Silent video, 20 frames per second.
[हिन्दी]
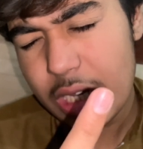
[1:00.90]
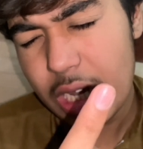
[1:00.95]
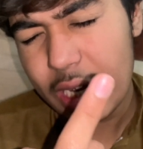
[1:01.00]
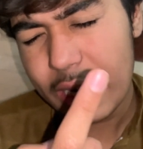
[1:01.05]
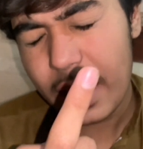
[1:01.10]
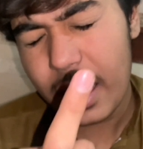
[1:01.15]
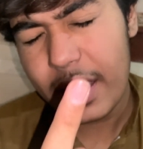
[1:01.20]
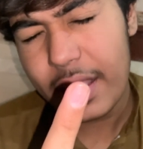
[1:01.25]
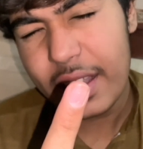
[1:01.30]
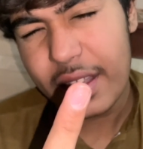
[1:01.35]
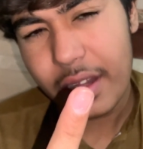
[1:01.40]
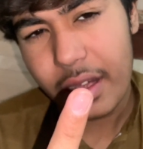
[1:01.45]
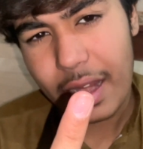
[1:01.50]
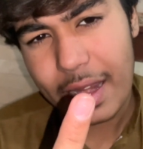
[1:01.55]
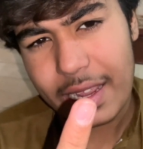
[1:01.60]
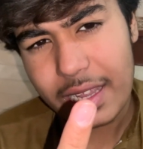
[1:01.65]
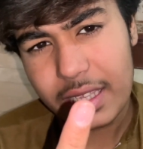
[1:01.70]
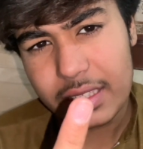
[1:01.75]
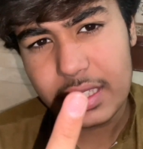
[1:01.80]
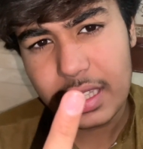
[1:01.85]
जाके आर्ट एंड
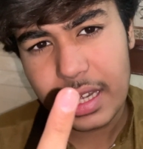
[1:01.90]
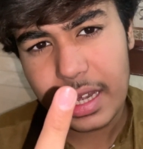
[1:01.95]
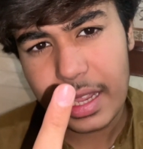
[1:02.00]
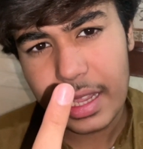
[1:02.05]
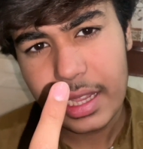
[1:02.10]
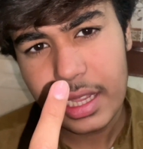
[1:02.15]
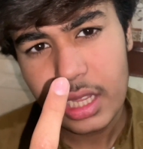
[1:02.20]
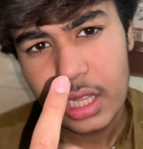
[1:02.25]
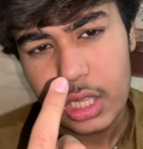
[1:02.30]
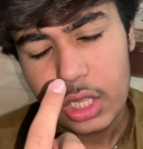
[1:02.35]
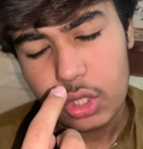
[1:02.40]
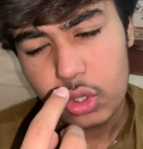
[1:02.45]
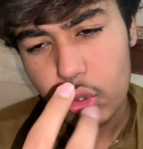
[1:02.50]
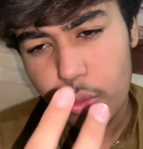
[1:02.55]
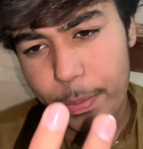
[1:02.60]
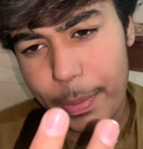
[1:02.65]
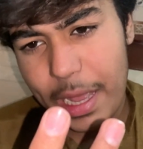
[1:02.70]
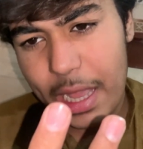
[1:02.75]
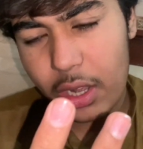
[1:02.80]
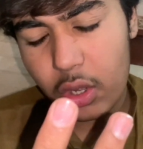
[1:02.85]
ड्राइंग का देना है
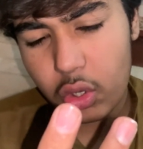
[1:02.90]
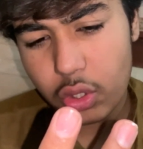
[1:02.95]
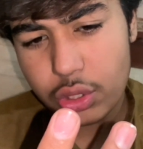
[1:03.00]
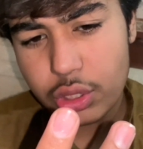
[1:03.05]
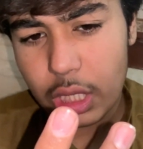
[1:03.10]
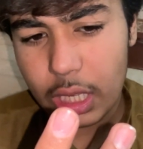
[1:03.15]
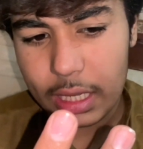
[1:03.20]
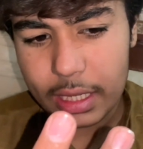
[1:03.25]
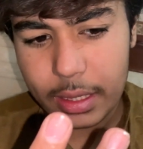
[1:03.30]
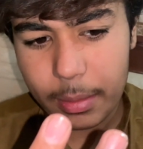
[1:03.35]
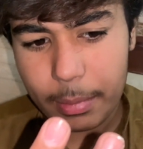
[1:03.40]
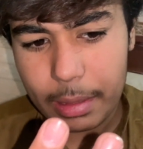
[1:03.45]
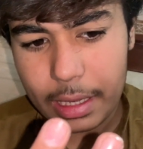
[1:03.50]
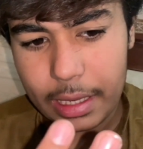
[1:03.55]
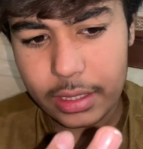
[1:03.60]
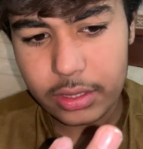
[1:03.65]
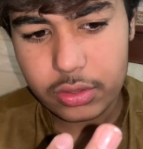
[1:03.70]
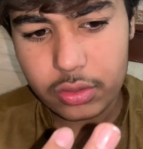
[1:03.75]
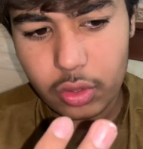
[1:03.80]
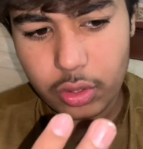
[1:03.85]
दोपहर को जो आके
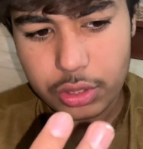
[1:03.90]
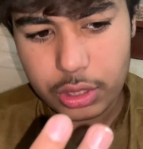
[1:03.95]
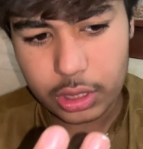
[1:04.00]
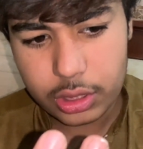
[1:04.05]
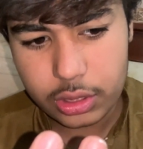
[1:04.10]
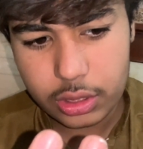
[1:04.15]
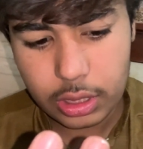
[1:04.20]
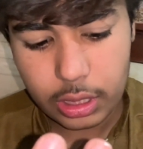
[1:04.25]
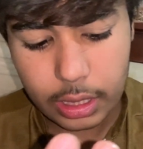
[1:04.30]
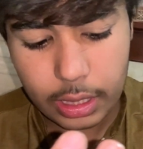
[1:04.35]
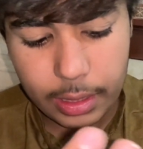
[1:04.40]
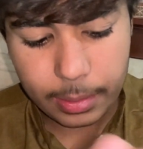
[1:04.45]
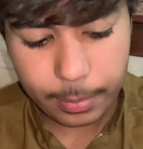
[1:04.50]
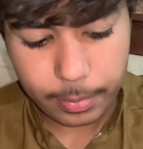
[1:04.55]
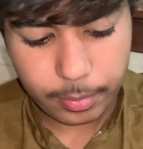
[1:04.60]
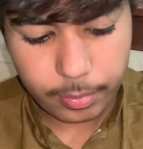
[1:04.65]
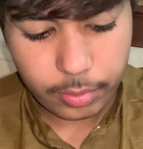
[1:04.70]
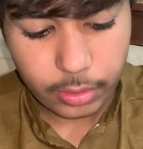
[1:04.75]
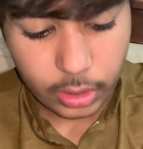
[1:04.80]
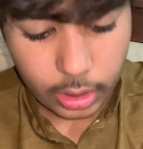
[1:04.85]
मैंने सोशल जो
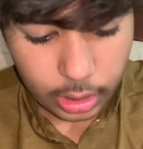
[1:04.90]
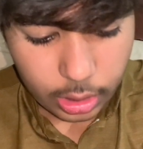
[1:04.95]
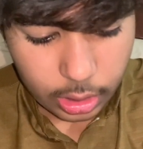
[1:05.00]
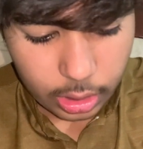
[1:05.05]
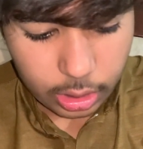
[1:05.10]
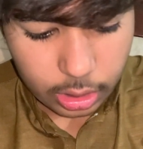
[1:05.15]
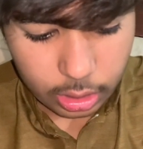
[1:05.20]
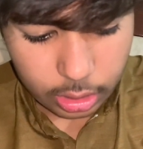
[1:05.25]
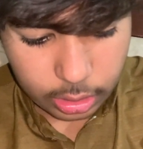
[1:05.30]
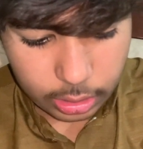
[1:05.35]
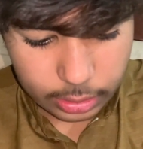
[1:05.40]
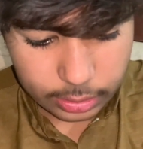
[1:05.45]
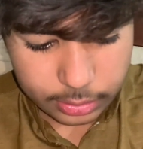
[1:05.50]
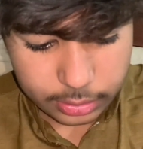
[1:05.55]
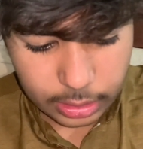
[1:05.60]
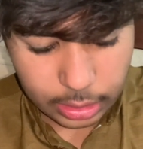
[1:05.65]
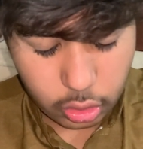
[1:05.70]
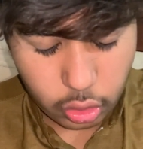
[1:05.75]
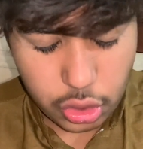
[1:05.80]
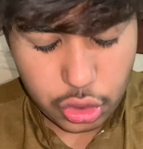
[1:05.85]

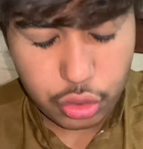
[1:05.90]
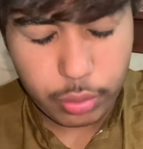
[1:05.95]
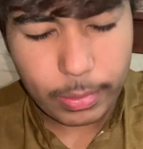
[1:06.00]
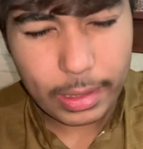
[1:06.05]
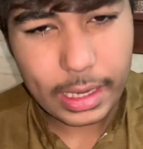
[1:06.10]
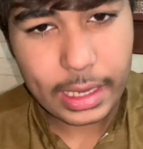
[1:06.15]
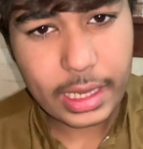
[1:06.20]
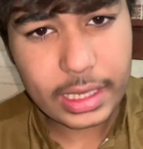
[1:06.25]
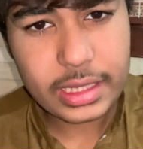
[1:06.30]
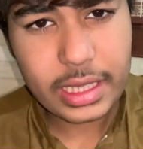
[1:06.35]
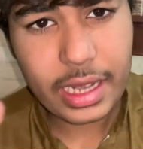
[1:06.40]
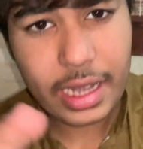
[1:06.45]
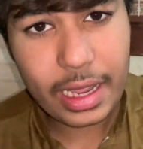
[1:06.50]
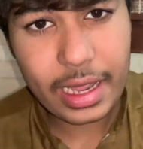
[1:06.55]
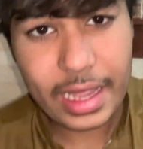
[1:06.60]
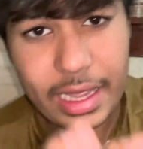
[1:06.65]
ये तो जिसमानी का देना है